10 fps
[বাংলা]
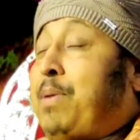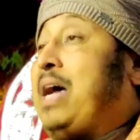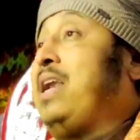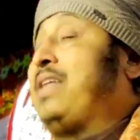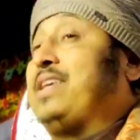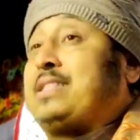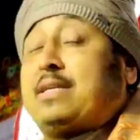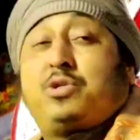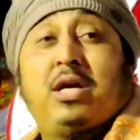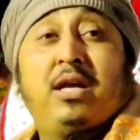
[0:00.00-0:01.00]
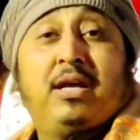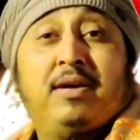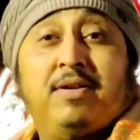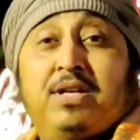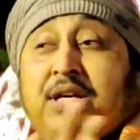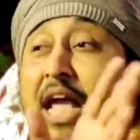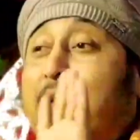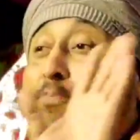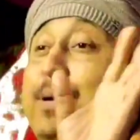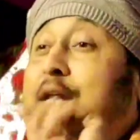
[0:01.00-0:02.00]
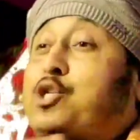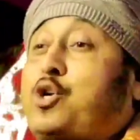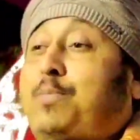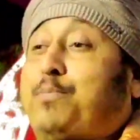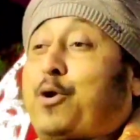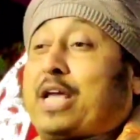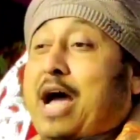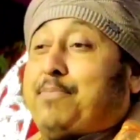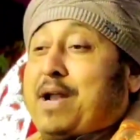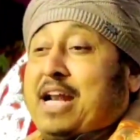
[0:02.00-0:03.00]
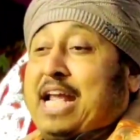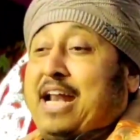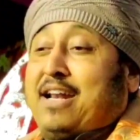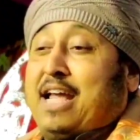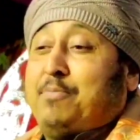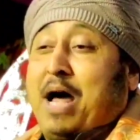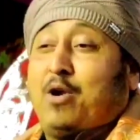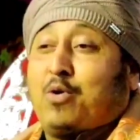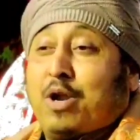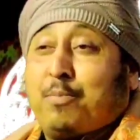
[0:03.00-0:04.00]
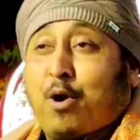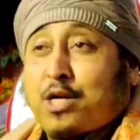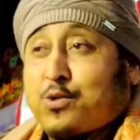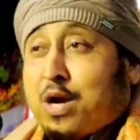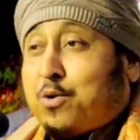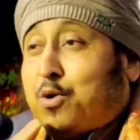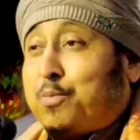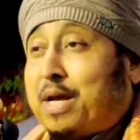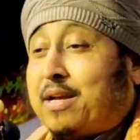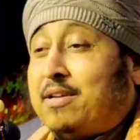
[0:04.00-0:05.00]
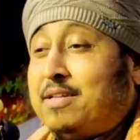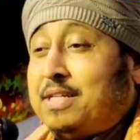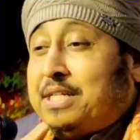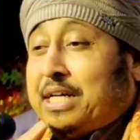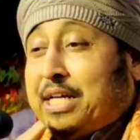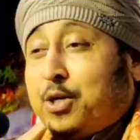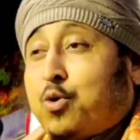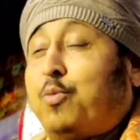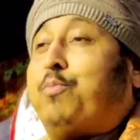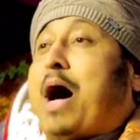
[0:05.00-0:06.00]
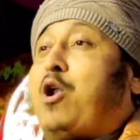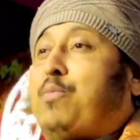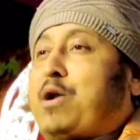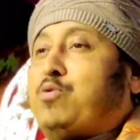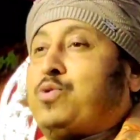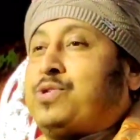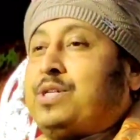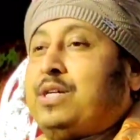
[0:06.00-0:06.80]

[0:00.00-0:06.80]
বাংলাদেশের ছেলে এই পীরের সম্পর্কে আপনার জ্ঞান নাই ভালো করে পড়াশোনা করবেন ইনি খুব ভালো মানুষ